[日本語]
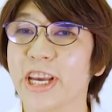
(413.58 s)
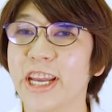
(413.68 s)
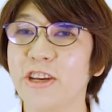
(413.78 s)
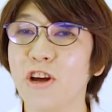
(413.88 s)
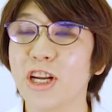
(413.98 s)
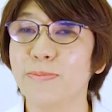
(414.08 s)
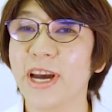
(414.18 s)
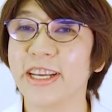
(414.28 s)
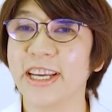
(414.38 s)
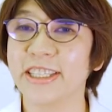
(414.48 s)
下痢のある
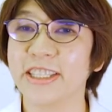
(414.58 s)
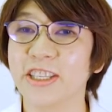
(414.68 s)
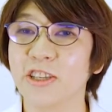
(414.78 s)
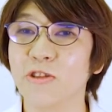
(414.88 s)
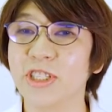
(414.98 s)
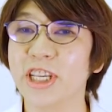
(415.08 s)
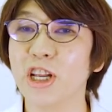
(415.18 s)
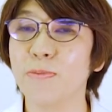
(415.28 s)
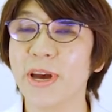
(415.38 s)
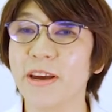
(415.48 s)
場合ですこち
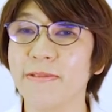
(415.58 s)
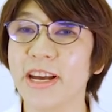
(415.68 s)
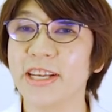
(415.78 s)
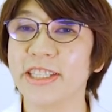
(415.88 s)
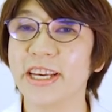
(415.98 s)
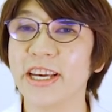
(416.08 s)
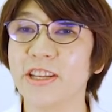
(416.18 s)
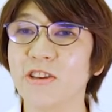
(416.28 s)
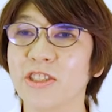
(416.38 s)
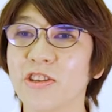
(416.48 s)
らの場合は刺
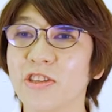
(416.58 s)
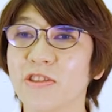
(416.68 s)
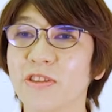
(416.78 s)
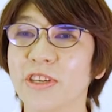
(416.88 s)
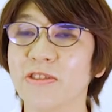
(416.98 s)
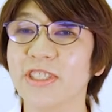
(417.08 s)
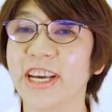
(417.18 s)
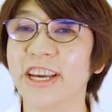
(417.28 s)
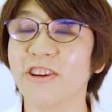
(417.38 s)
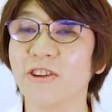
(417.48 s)
激の強い食品を
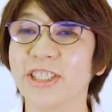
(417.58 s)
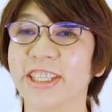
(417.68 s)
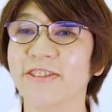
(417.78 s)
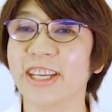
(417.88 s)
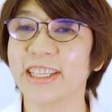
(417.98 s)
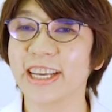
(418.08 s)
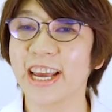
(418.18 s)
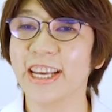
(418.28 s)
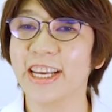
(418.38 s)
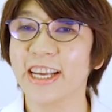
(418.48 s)
避けるようにしてくださ
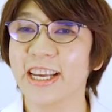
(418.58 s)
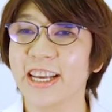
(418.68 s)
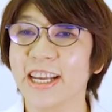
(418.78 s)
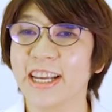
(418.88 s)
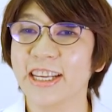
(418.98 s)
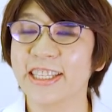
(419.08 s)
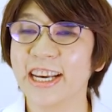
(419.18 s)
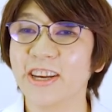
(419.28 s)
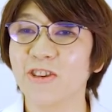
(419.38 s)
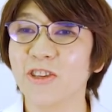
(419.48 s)
い
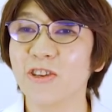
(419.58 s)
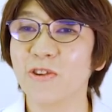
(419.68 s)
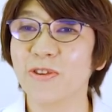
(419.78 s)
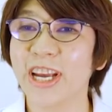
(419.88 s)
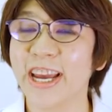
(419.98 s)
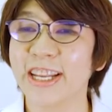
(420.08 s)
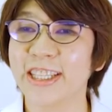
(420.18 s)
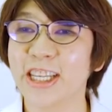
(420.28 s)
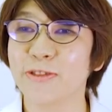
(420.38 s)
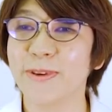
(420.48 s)
先ほどの口内炎で
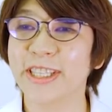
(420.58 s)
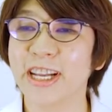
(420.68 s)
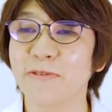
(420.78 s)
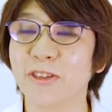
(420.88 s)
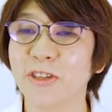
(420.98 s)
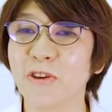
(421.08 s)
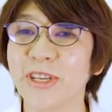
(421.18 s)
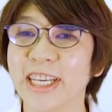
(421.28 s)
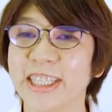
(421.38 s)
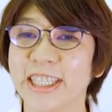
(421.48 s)
説明したものと
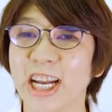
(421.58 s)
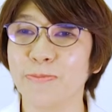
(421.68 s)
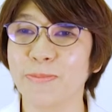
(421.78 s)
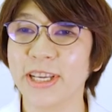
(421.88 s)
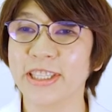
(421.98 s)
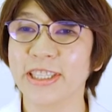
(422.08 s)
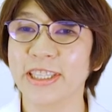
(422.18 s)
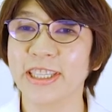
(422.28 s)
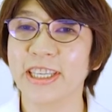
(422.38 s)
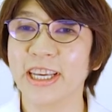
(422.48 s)
同じにま
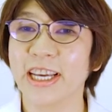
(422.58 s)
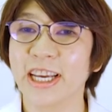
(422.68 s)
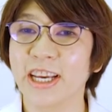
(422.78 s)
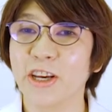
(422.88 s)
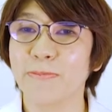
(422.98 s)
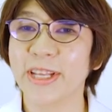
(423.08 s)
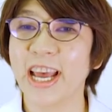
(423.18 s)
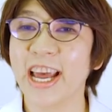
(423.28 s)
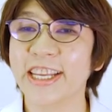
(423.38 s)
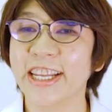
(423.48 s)
すま
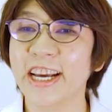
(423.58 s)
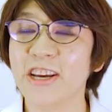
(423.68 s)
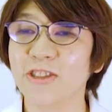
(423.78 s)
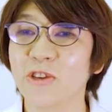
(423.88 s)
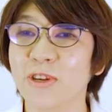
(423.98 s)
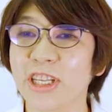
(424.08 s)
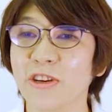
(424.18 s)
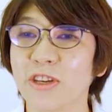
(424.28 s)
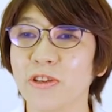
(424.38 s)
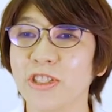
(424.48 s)
た温かく消化
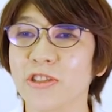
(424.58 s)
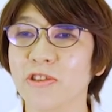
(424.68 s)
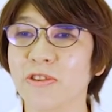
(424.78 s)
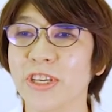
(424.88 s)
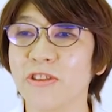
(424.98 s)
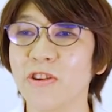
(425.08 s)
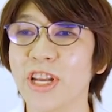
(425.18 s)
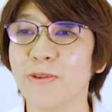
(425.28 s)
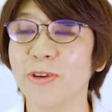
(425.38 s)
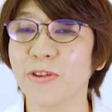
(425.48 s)
の良い食品を
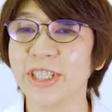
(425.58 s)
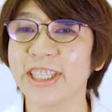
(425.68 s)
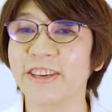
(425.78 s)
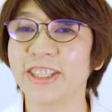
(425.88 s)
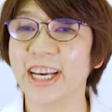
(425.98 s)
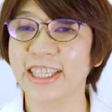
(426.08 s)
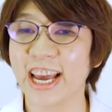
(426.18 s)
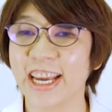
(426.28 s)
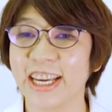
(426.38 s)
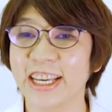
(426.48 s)
選ぶようにしてくださ
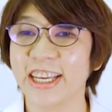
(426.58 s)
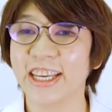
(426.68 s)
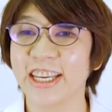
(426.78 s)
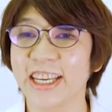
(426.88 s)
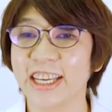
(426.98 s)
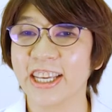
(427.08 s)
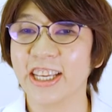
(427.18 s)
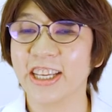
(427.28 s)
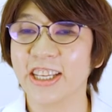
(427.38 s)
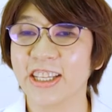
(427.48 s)
い
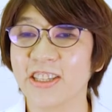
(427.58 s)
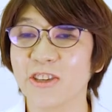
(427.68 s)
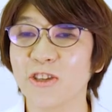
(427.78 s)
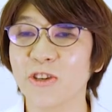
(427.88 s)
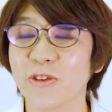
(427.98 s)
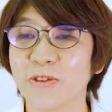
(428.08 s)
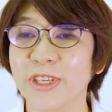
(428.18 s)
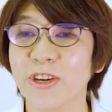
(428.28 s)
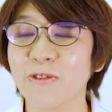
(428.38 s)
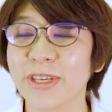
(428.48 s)
それとゆっく
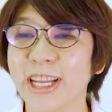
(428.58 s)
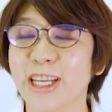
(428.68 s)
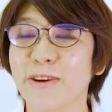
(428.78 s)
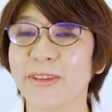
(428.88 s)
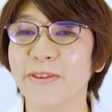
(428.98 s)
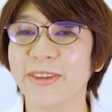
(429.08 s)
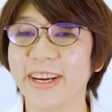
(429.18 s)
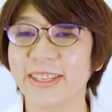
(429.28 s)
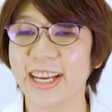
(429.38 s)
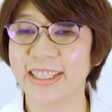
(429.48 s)
りよく噛んで食べてみ
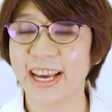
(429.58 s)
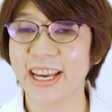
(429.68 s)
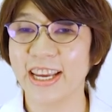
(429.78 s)
てくださ